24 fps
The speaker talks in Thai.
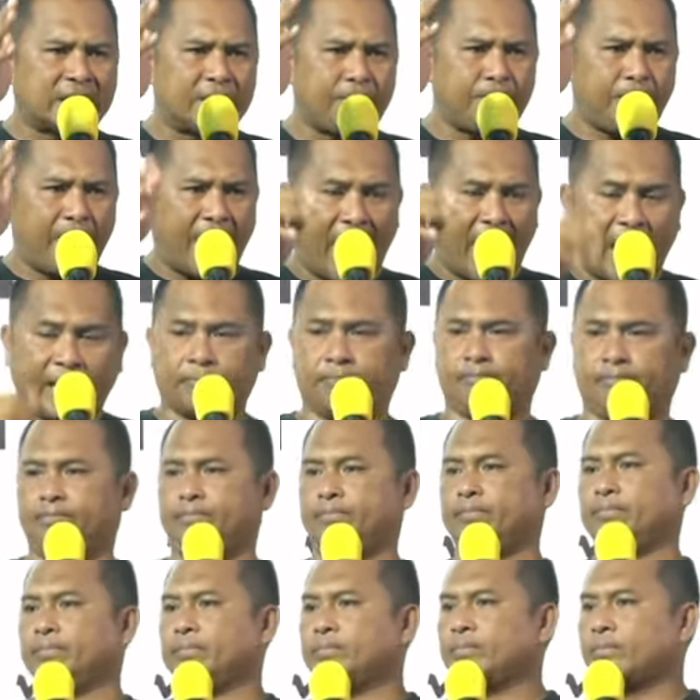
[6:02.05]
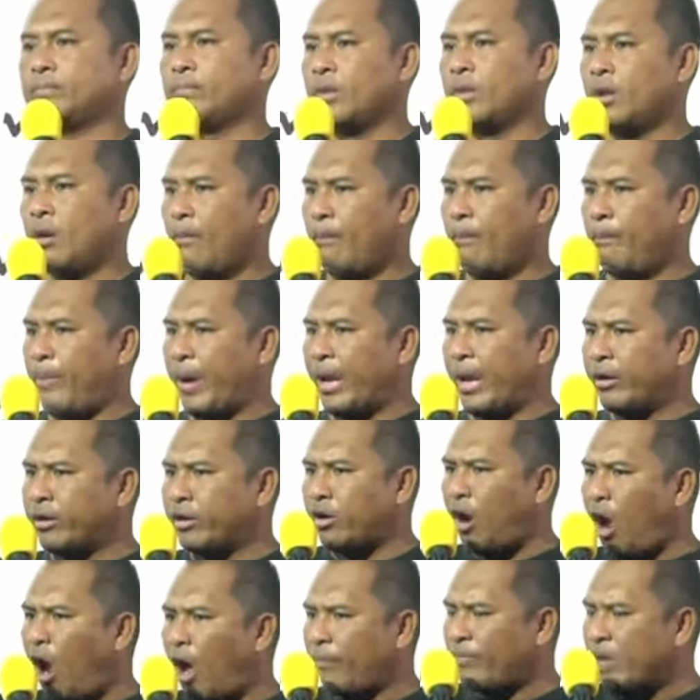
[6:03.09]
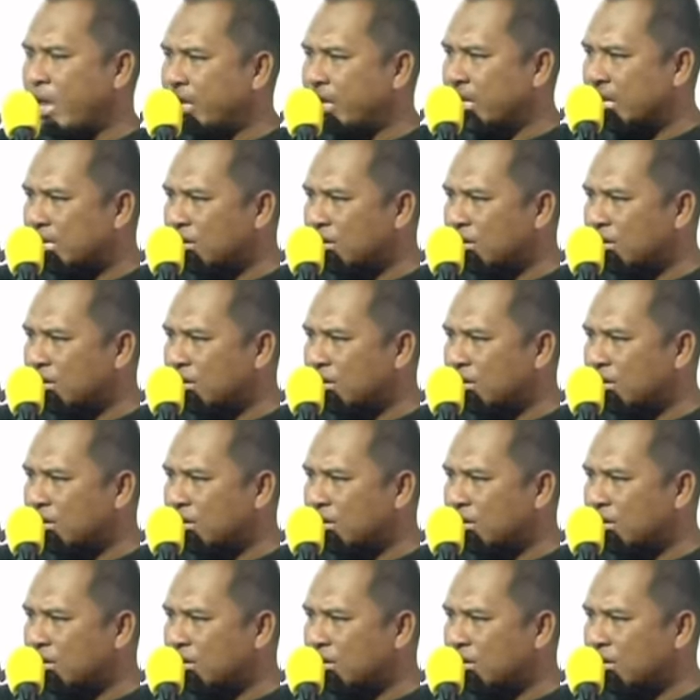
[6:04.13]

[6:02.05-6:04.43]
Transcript: 188 เป็นรอบที่